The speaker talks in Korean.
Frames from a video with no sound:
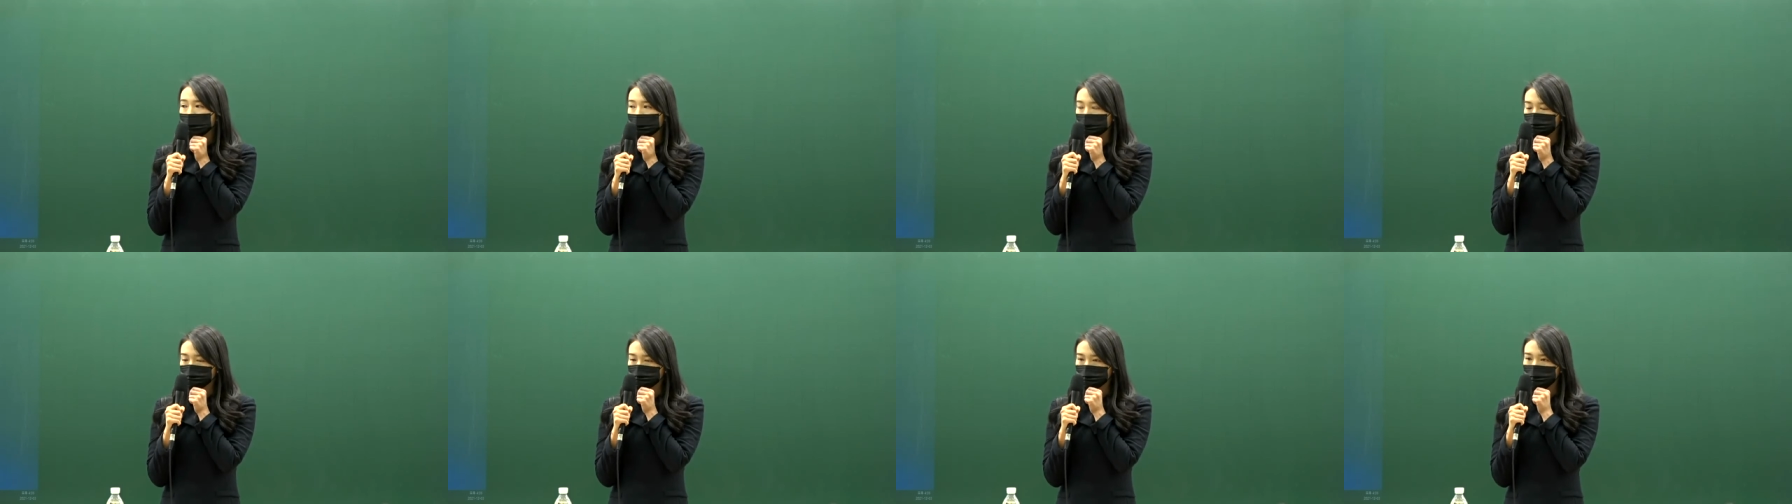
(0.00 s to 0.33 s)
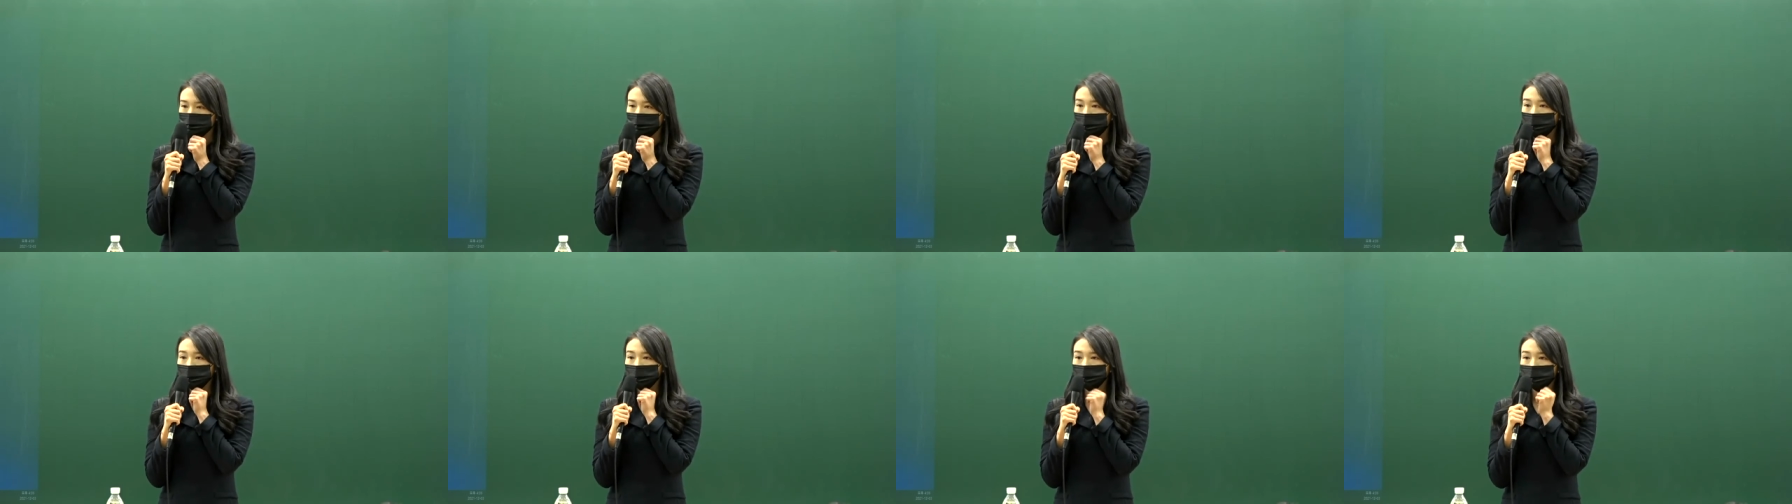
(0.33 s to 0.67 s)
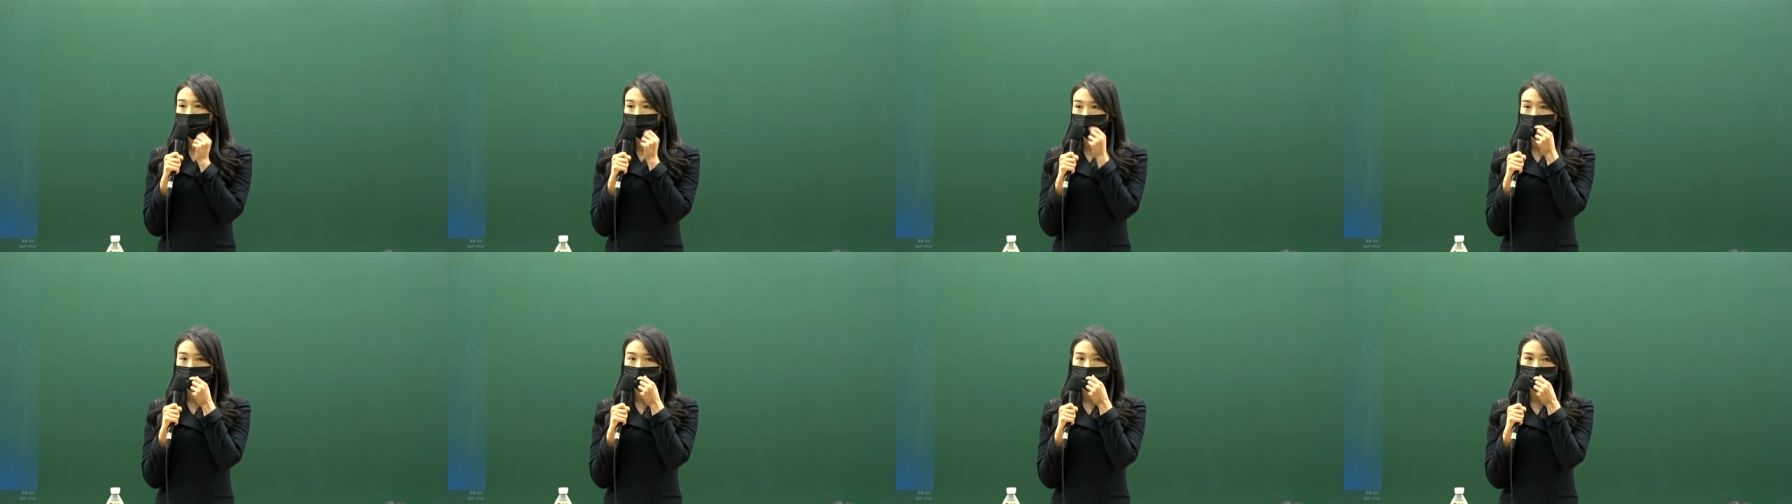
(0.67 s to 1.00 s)
이제 거기서
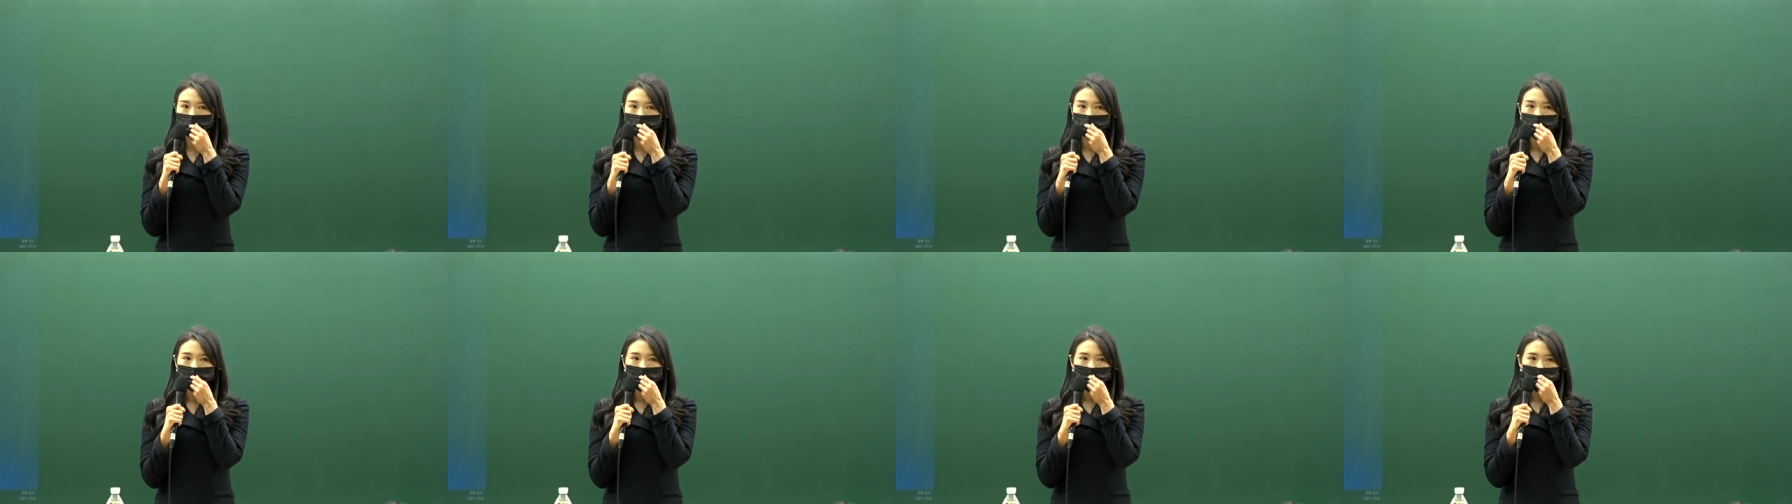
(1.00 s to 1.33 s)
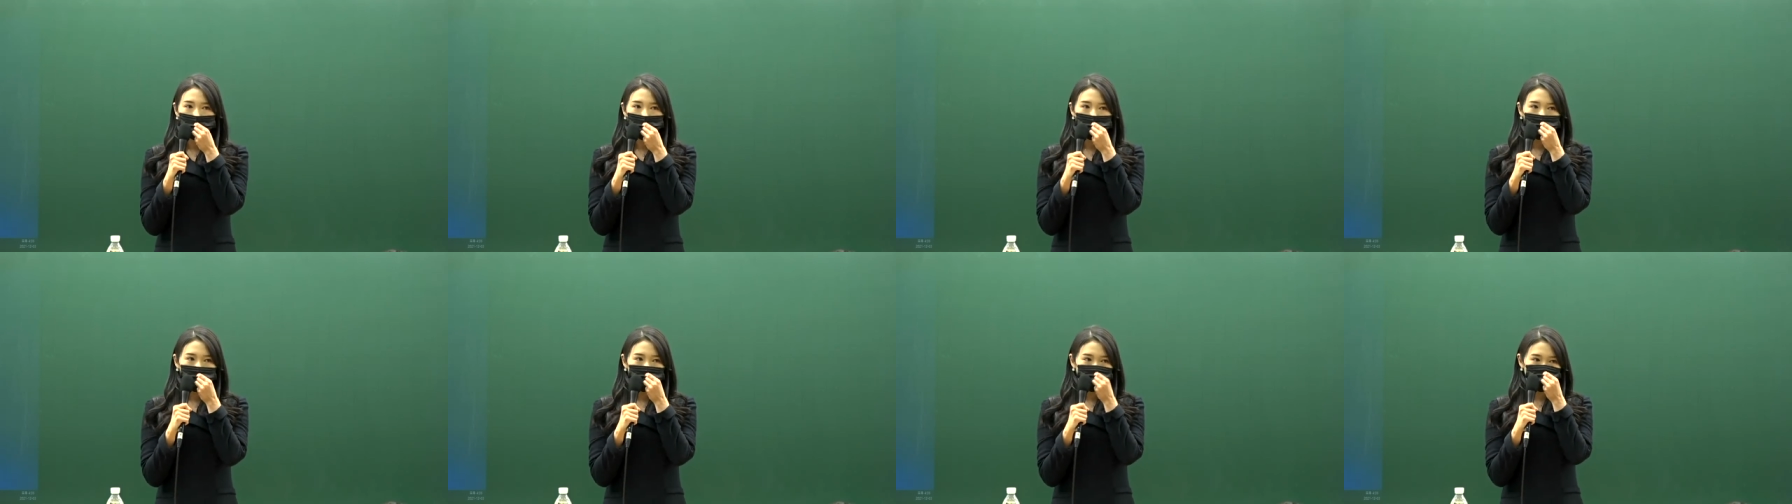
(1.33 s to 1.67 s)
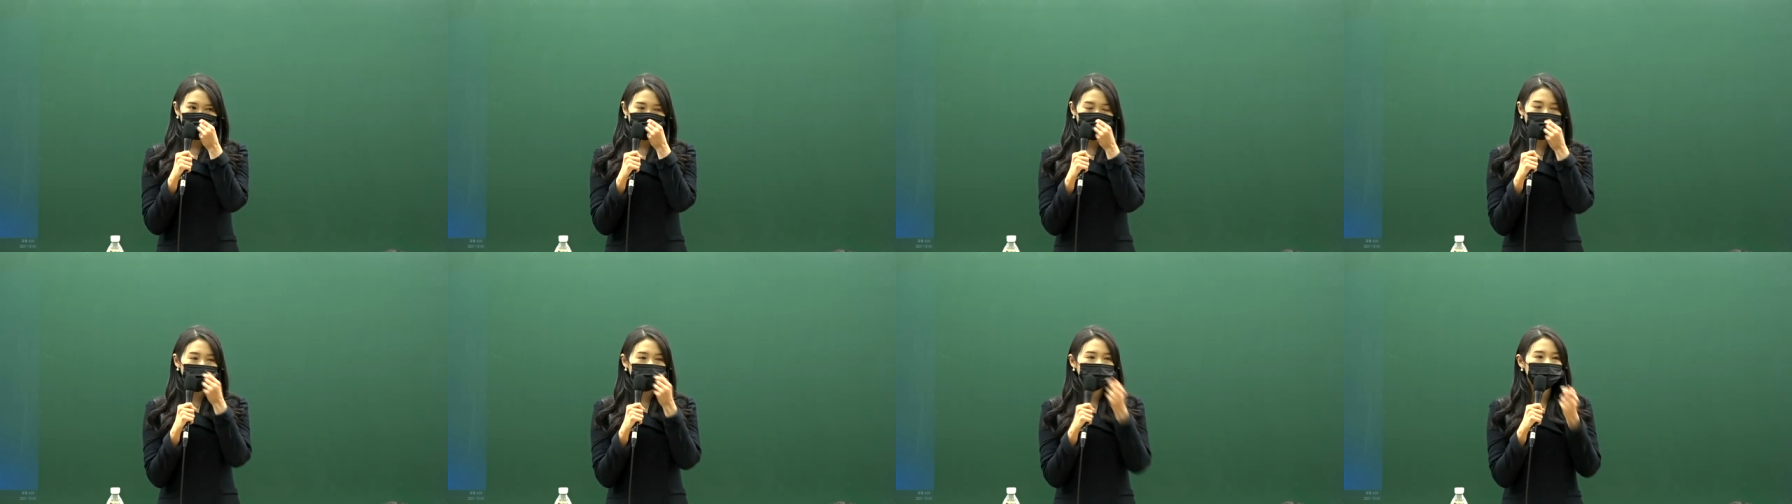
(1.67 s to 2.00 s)
또
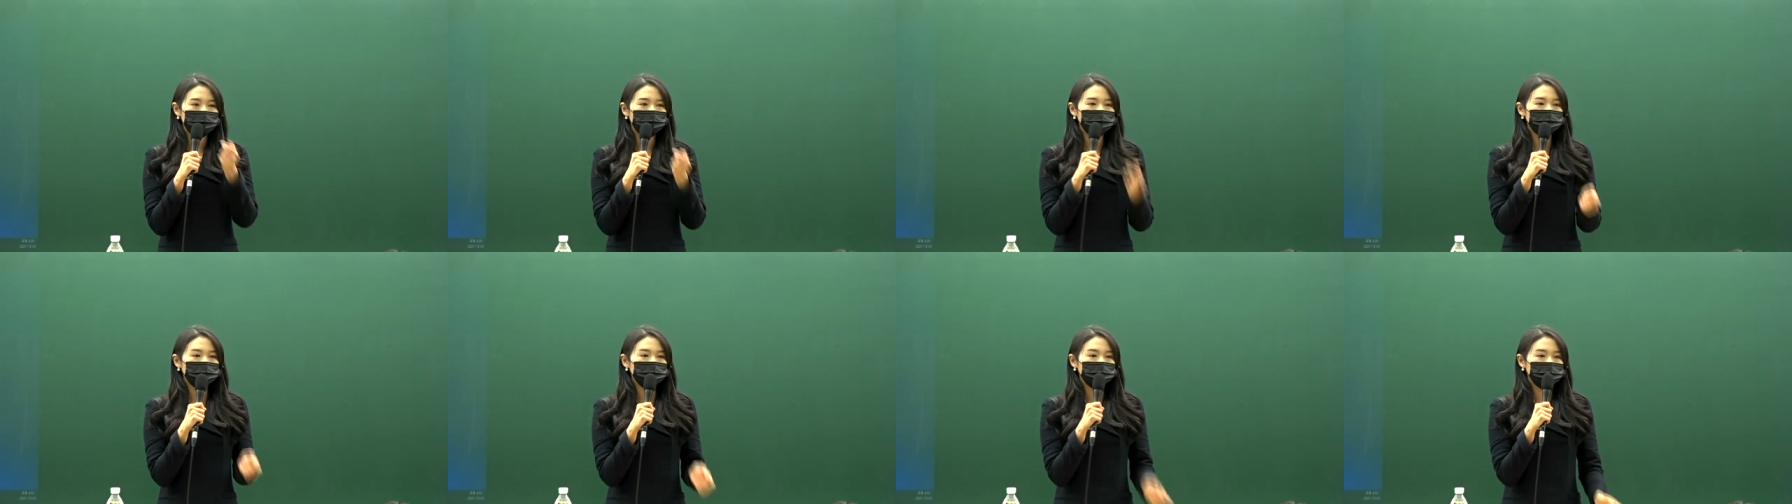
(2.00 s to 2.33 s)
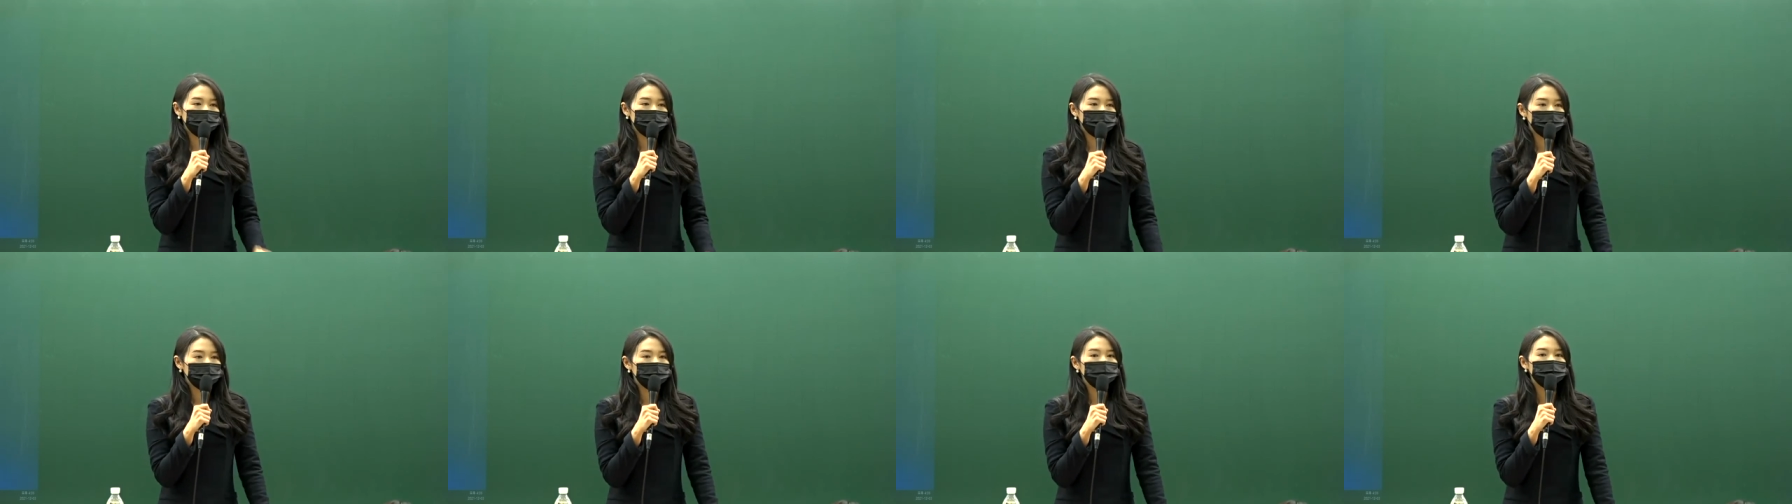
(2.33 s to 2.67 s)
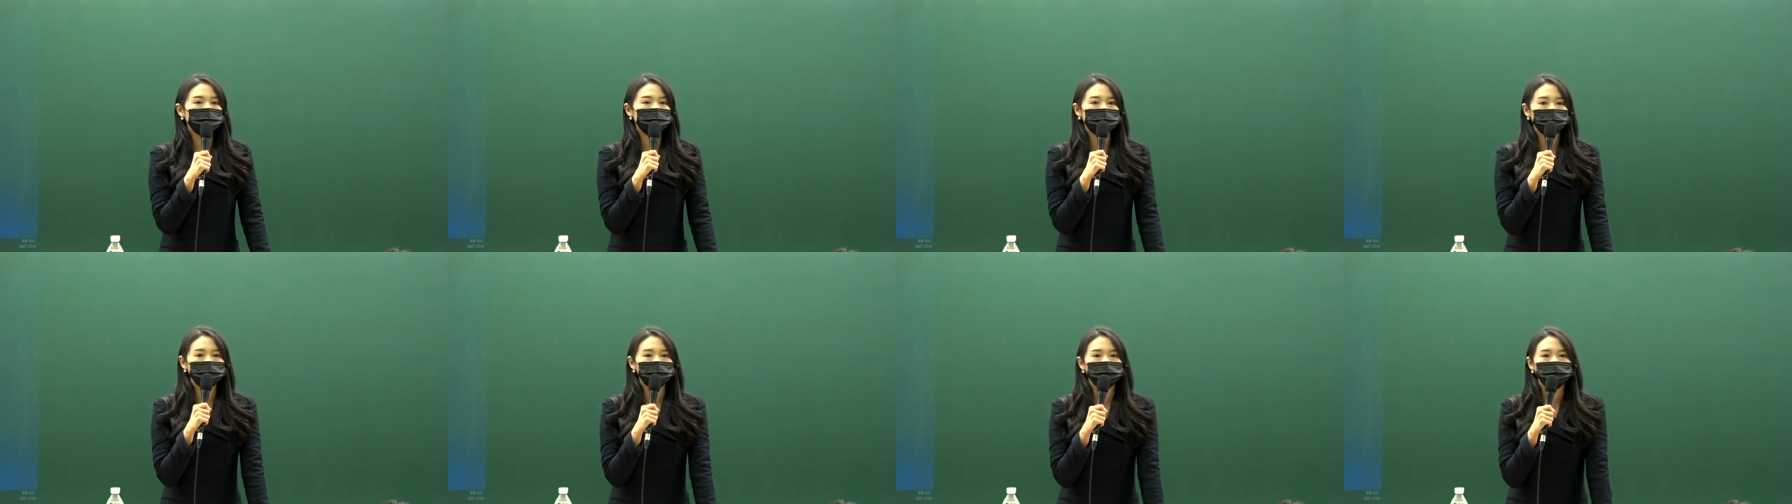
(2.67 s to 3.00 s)
뭐가 키워든지도 또
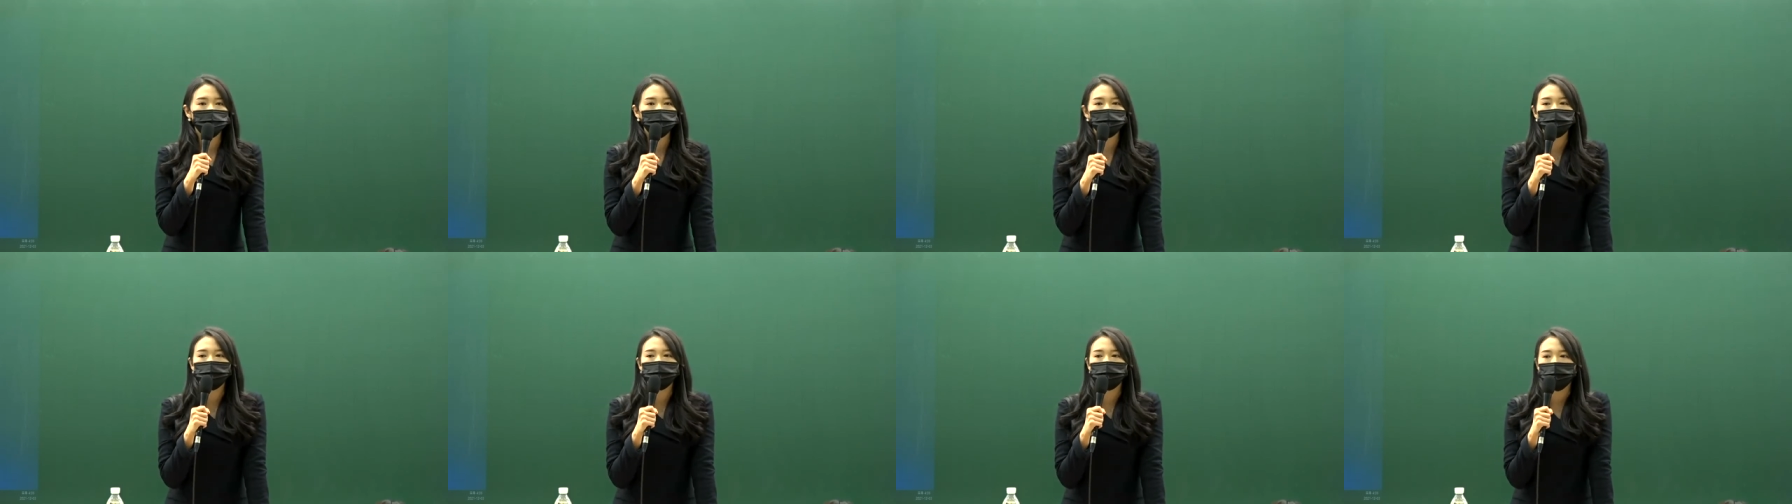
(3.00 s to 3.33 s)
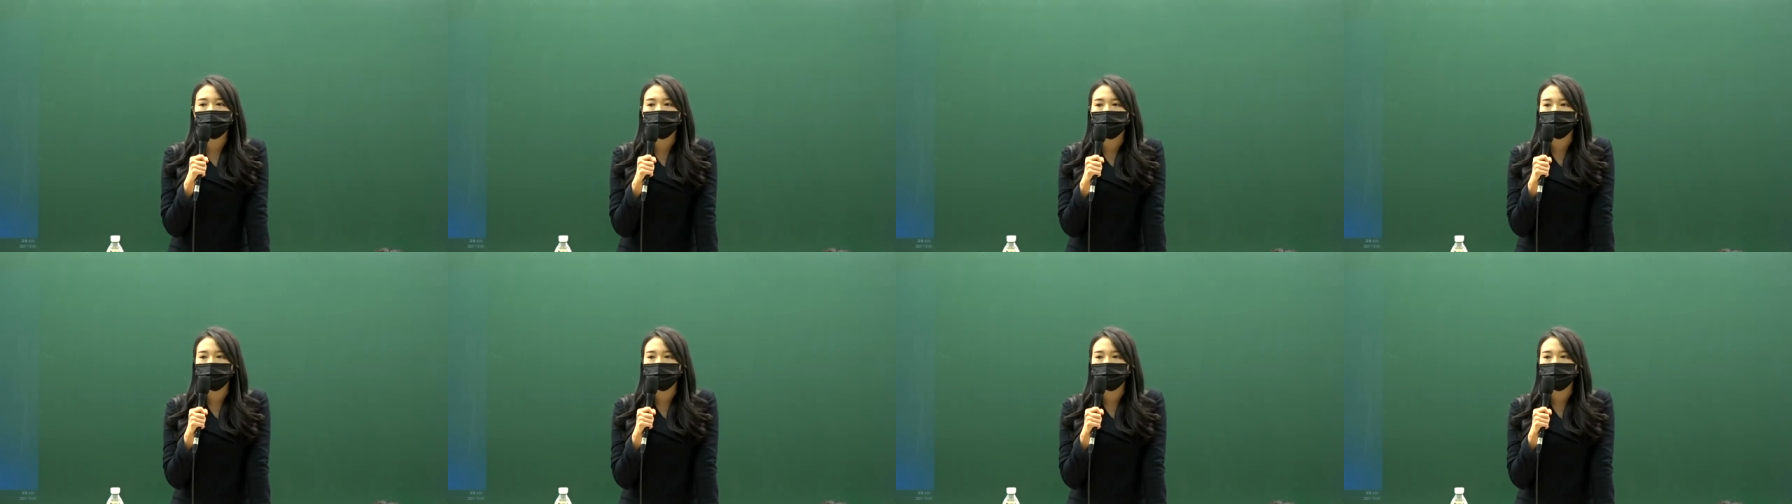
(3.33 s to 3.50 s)
체크를 해주세요.